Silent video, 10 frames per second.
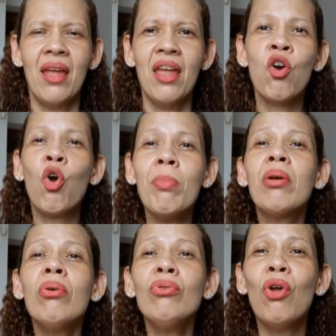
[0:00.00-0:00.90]
Eu
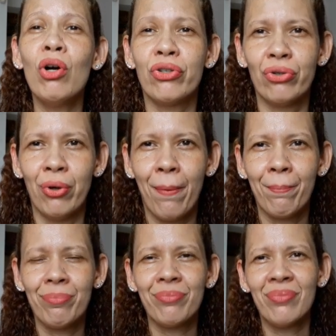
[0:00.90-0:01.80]
comi com nojo.
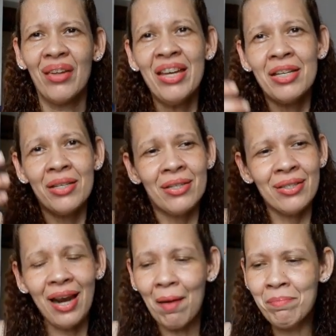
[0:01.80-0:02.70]

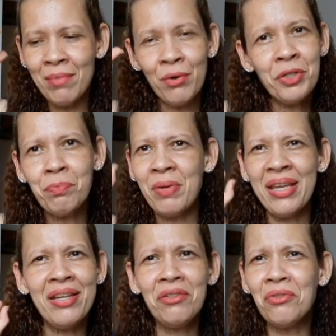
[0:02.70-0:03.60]
Sei lá, meu
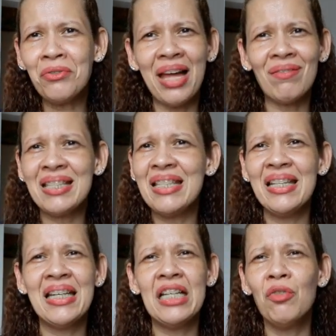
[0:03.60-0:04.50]
espírito não tava se
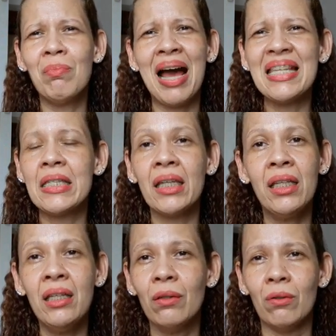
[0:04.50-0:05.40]
ligando mais
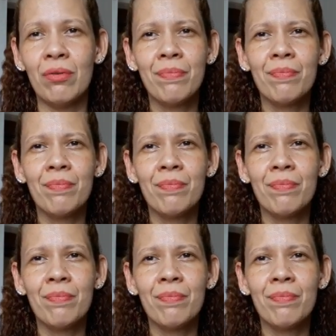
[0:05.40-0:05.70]
naquilo.